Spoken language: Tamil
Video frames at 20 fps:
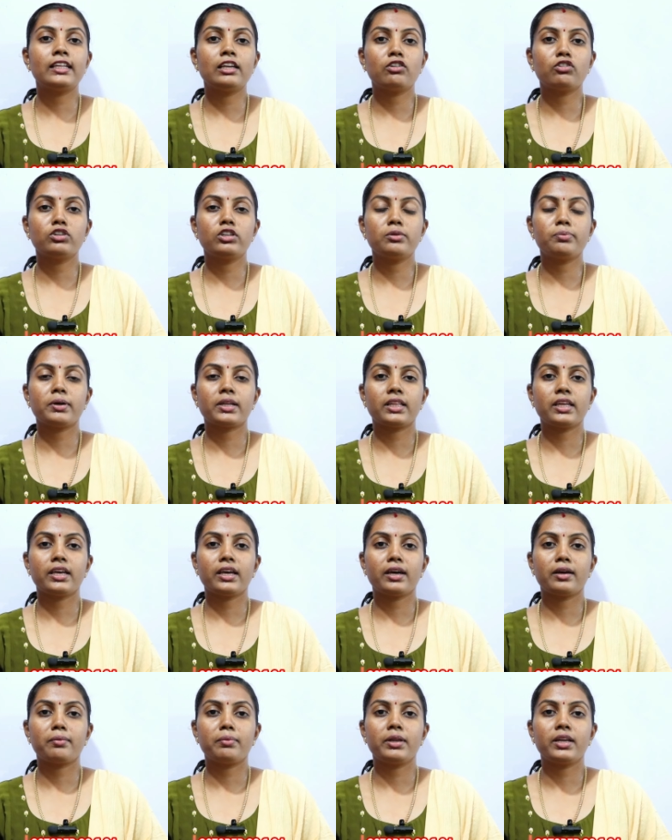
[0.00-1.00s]
இதுல வந்து
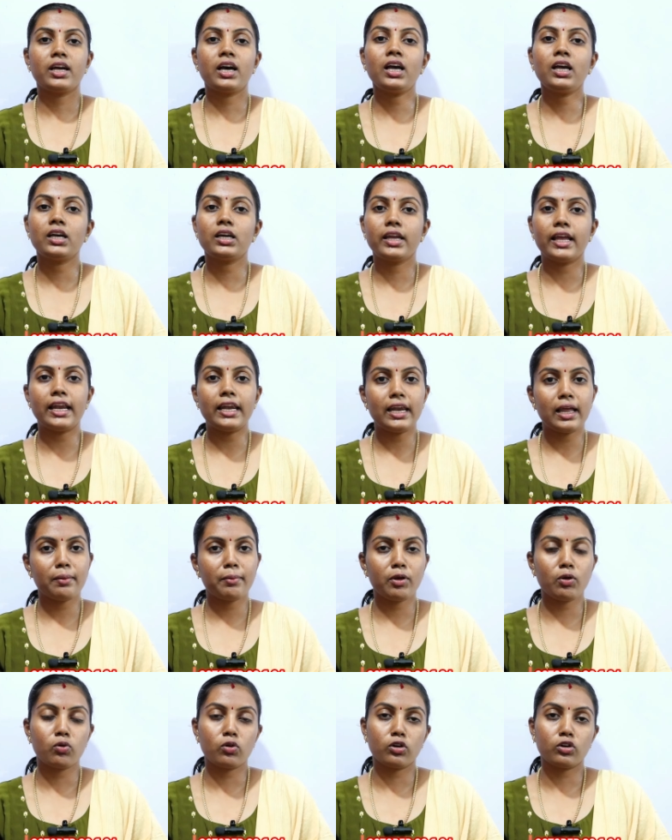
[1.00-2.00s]
பாத்தீங்க அப்படின்னா
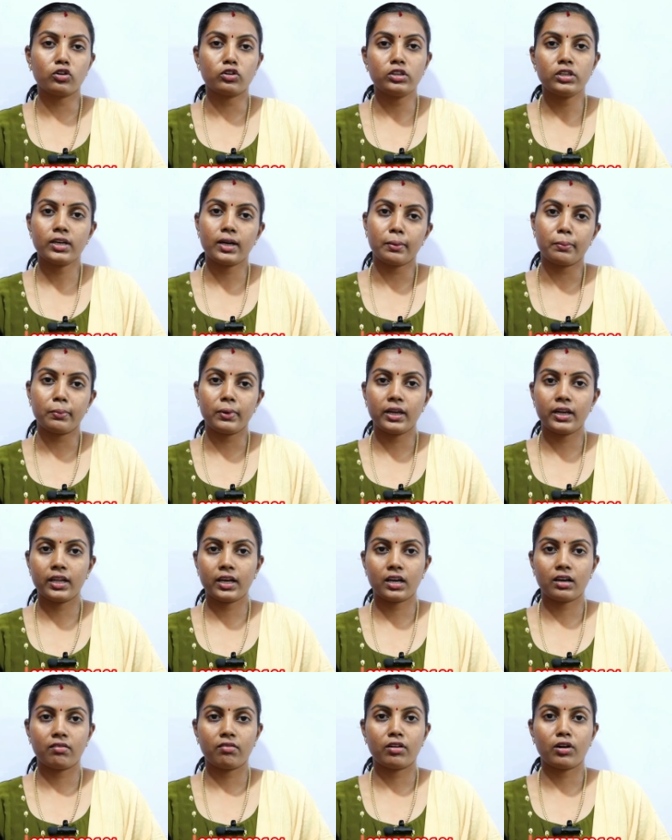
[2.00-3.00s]
எல்லாமே உங்களுக்கு வந்து
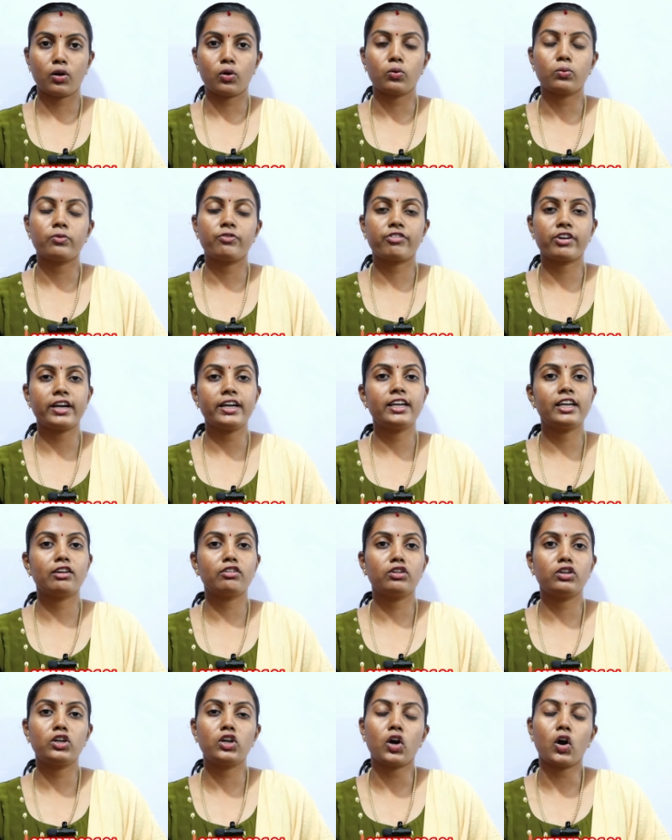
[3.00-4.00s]
கம்ப்ளீட்டா கவர் ஆகும்
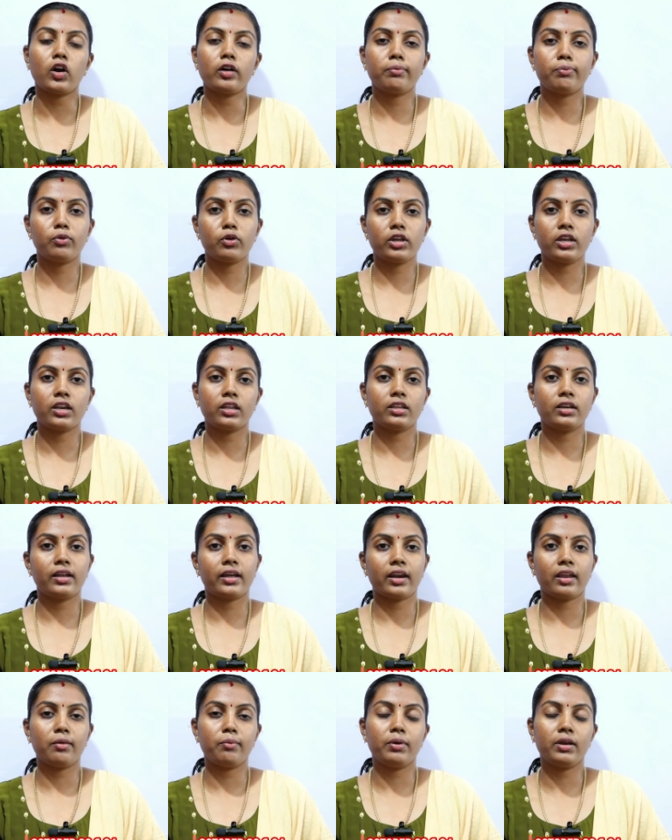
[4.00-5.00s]
ஃப்ரண்ட்ல வந்து டாட் பிடிக்கிறது
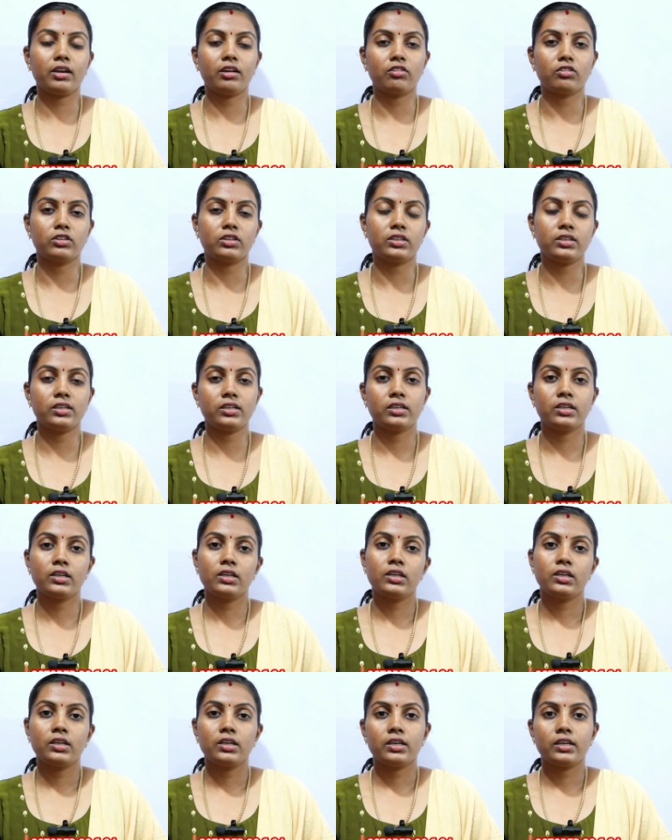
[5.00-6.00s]
நிறைய பேருக்கு வந்து
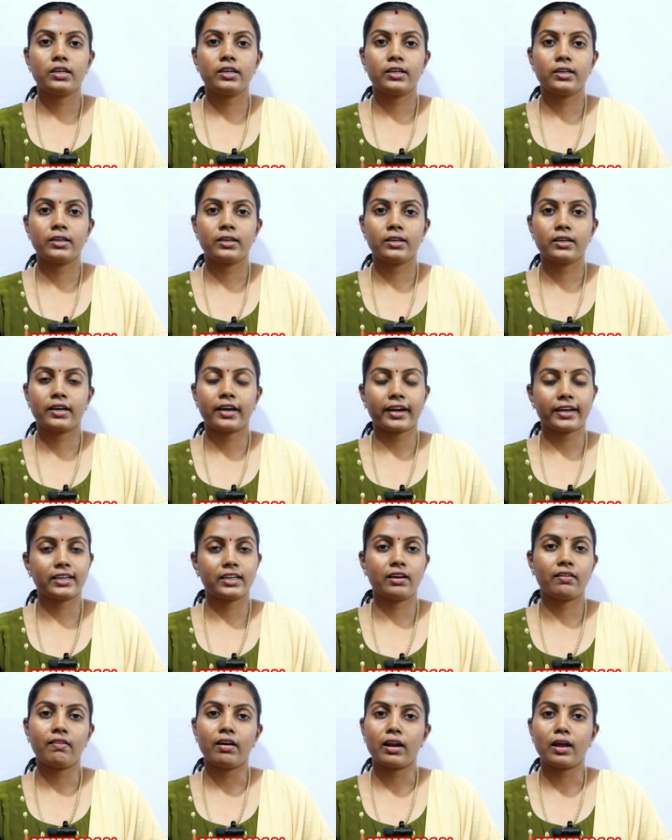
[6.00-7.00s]

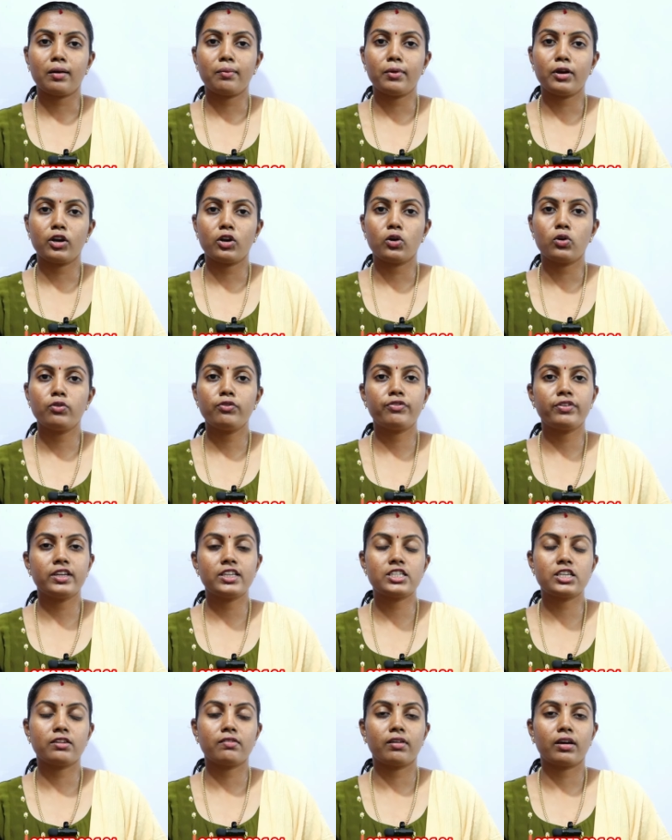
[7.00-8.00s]
கரெக்டாக வராமல் இருக்கும்
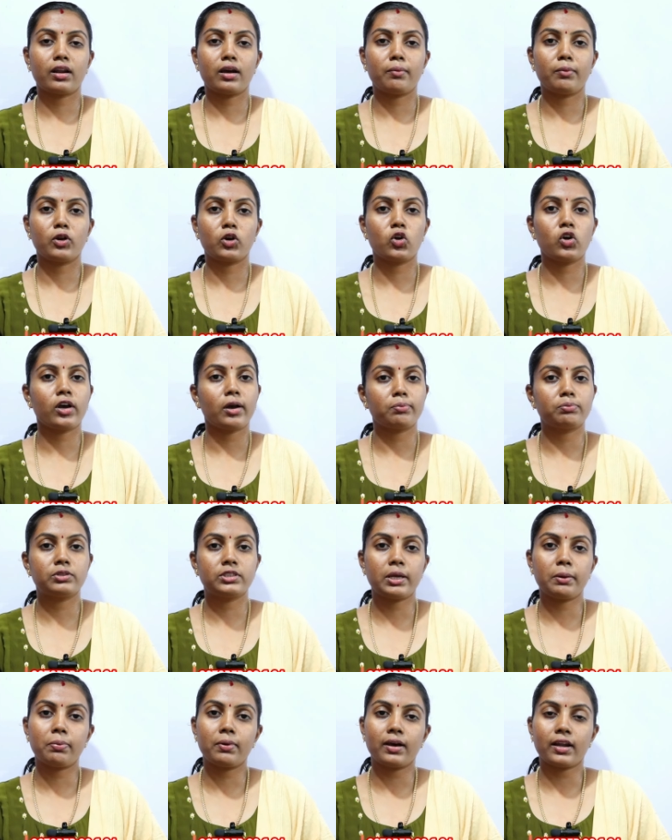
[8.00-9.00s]
ஃபினிஷிங் வராமல் இருக்கும்
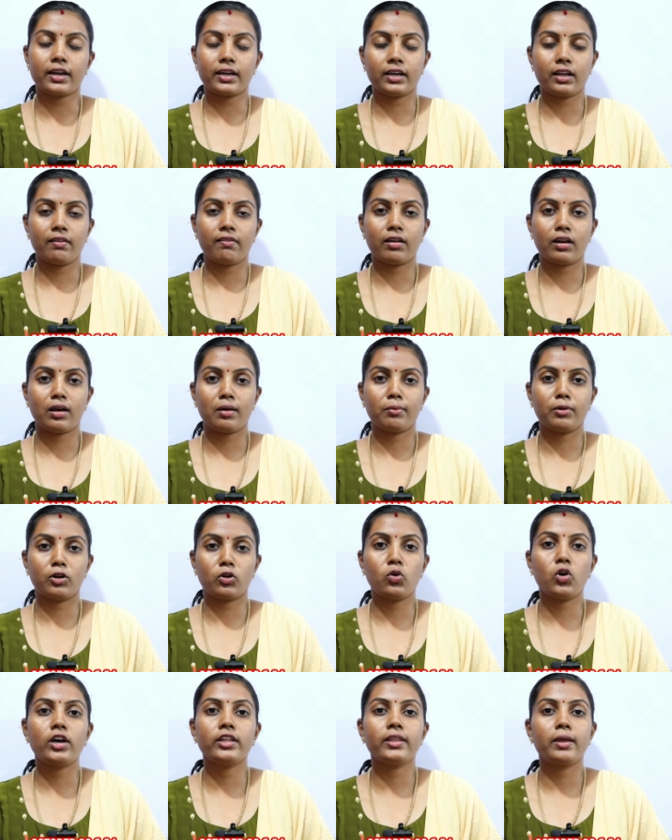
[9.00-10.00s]
கப் ஷேப் கரெக்டாக
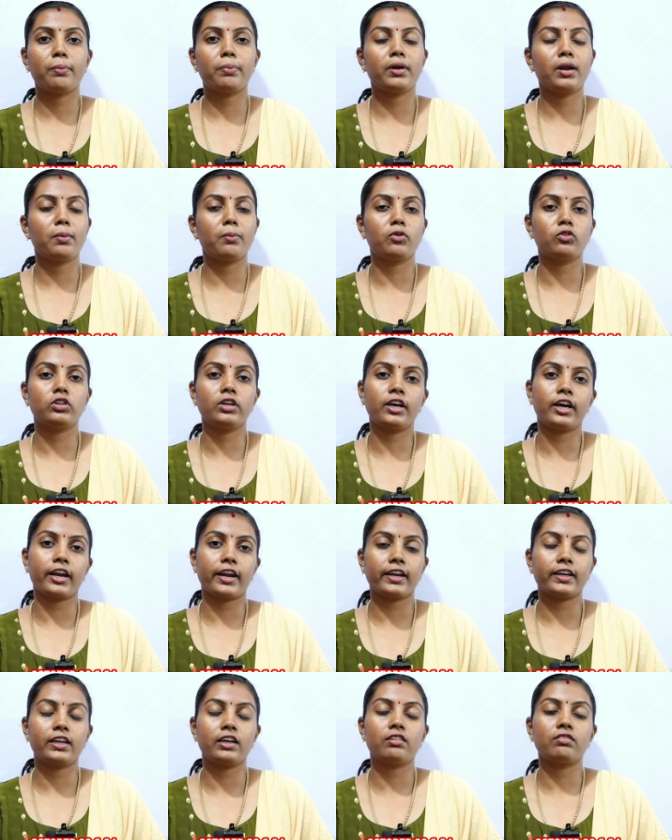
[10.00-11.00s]
வராமல் இருக்கும் அது எப்படி நம்ம வந்து
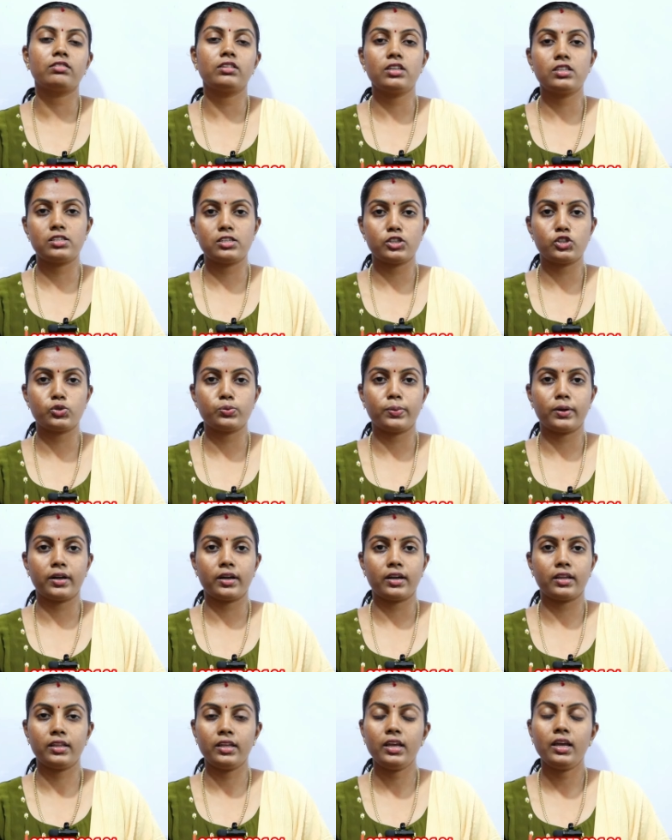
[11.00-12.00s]
கரெக்டாக வந்து ஸ்டிச்
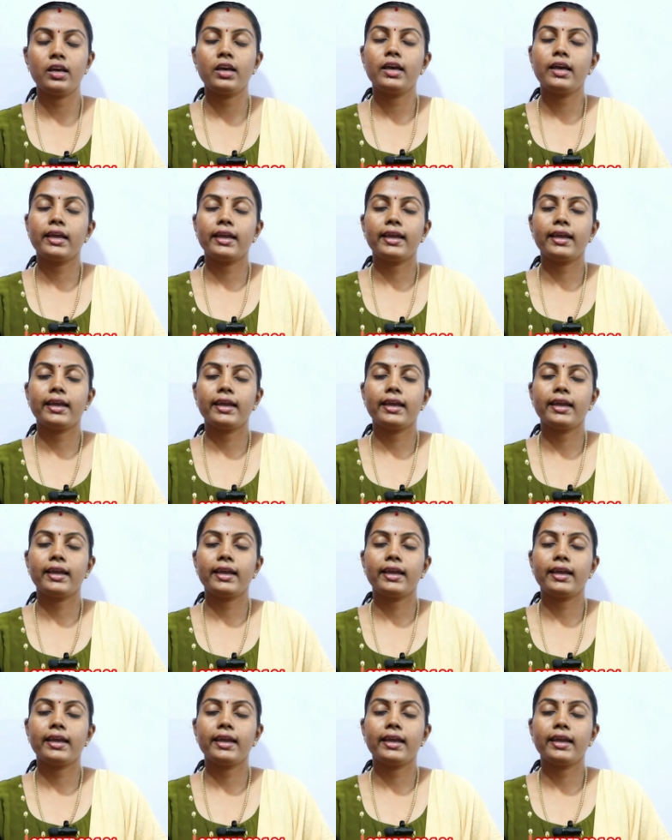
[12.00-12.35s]
பண்ணுறது